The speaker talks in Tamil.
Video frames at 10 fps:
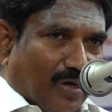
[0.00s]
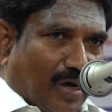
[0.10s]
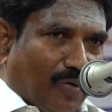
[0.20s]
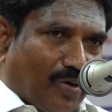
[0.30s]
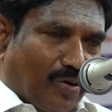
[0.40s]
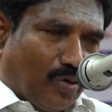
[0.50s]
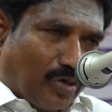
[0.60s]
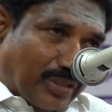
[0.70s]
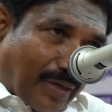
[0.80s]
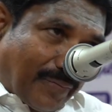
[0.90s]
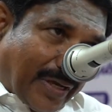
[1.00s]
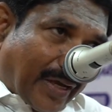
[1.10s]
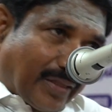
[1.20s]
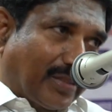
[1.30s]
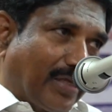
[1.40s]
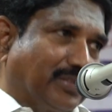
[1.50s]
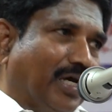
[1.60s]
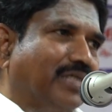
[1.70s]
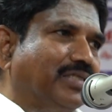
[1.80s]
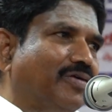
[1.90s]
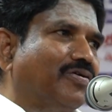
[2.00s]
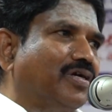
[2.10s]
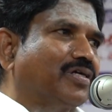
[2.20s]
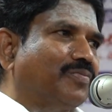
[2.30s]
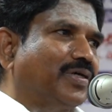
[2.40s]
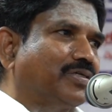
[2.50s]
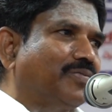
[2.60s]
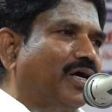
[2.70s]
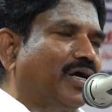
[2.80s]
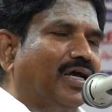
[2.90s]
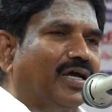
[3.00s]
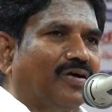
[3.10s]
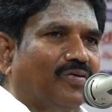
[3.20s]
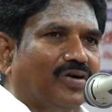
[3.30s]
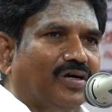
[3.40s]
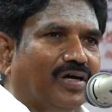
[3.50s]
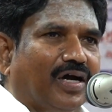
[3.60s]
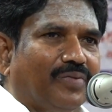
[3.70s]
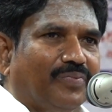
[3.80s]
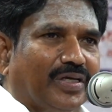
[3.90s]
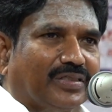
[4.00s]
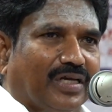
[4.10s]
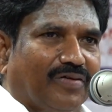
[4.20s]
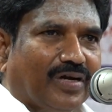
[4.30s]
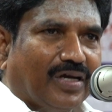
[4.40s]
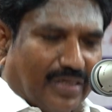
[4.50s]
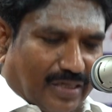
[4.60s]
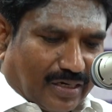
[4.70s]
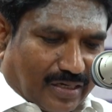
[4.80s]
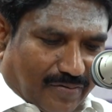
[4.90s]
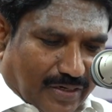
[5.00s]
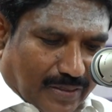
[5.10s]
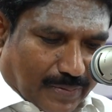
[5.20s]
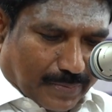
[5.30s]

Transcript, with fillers: அவர் ஒரு சமயத்தை சார்ந்தவர்களுக்கு மட்டுமாக ஒரு ஆன்மீக தலைவராக இருக்கவில்லை